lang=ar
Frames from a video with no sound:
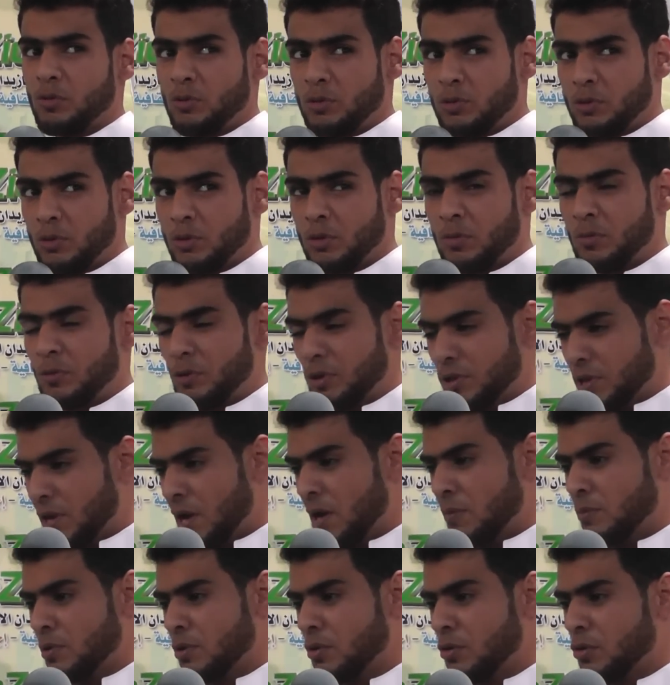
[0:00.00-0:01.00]
عنده طموح
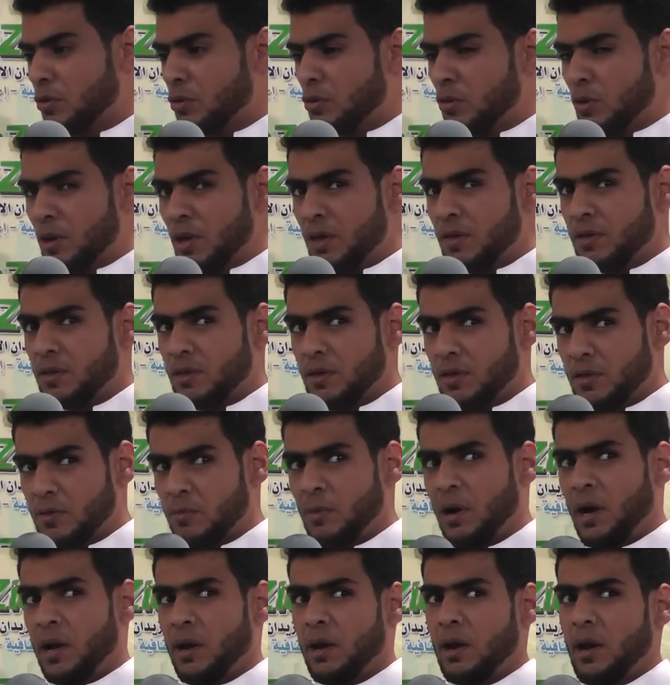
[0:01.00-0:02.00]
دائما انه يكون ايش
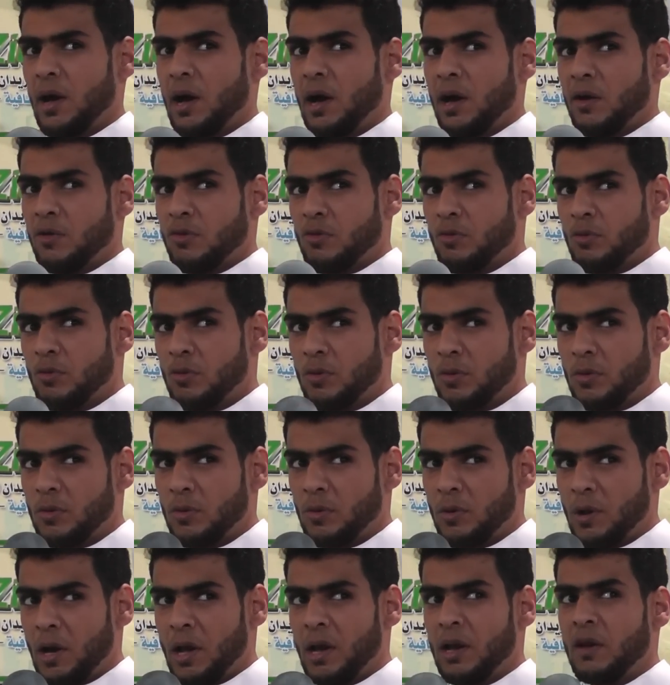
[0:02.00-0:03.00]
يجمع الناس
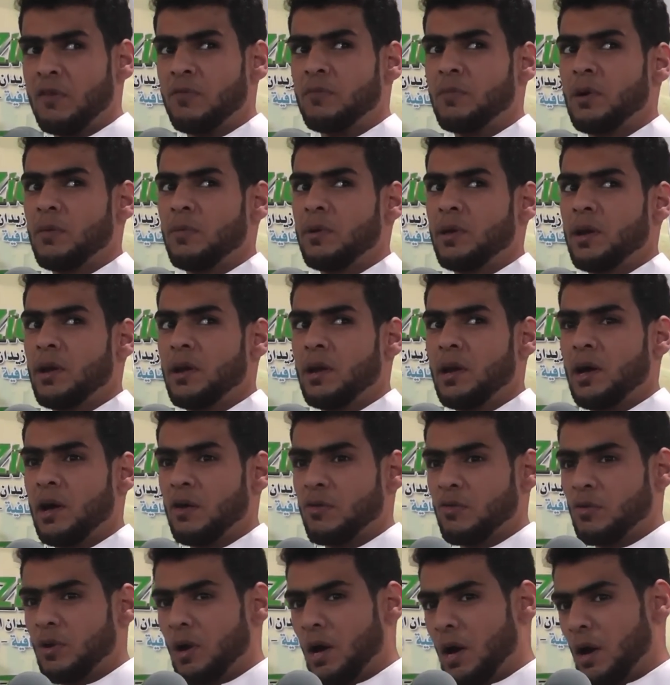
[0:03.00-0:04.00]
ويالف ما بين
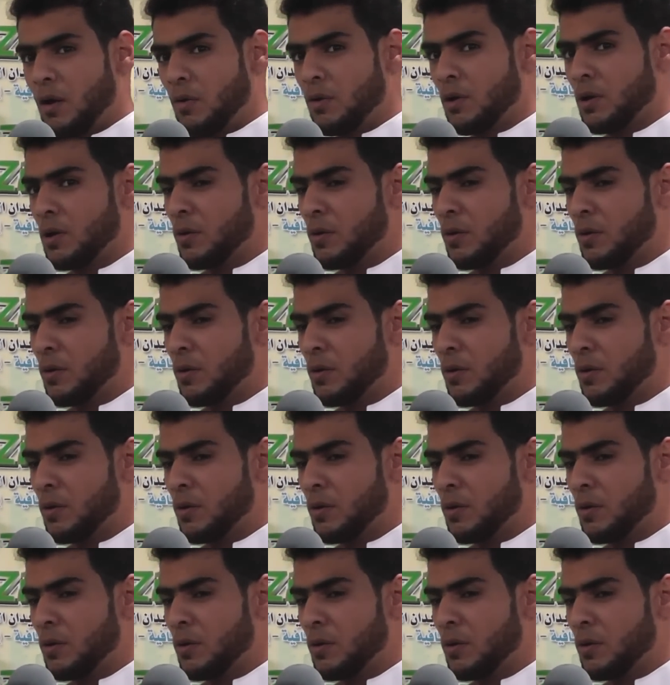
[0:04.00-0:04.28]
الناس ويحاول